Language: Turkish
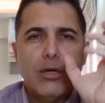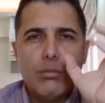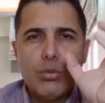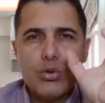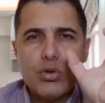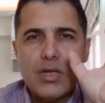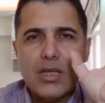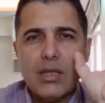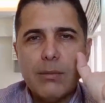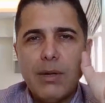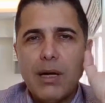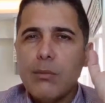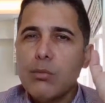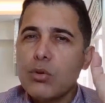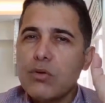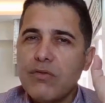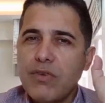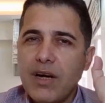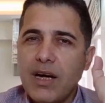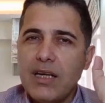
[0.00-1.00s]
Bu sırada ben
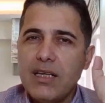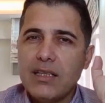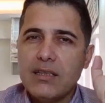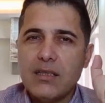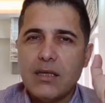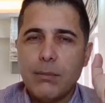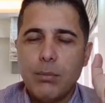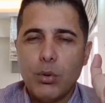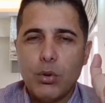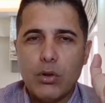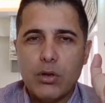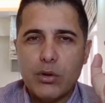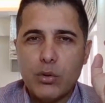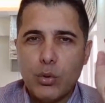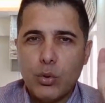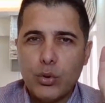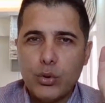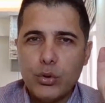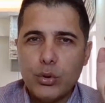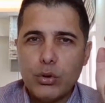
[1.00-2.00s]
bunun faaliyet raporlarını
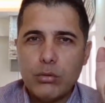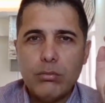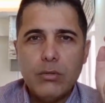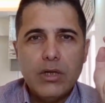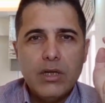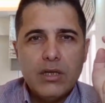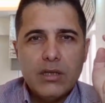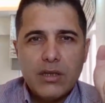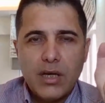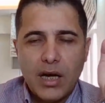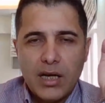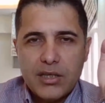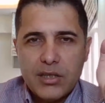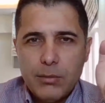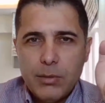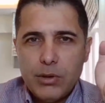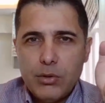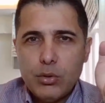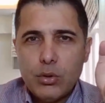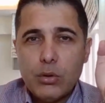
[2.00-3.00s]
okuyorum,
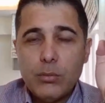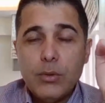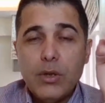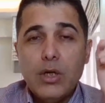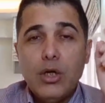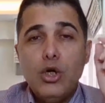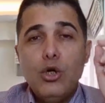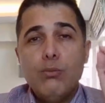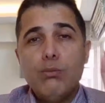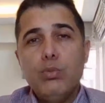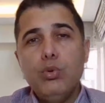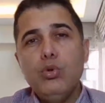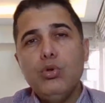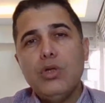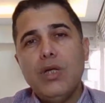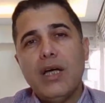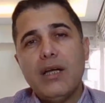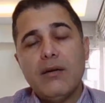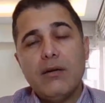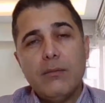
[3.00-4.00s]
takip ediyorum.
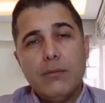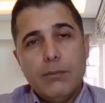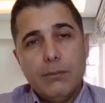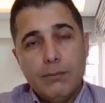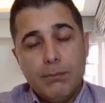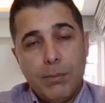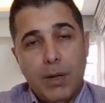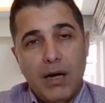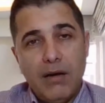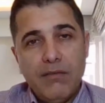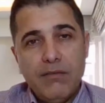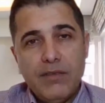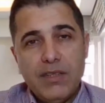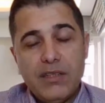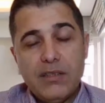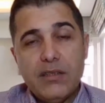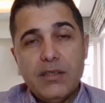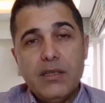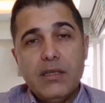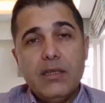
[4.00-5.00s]
Bunlar bandwidth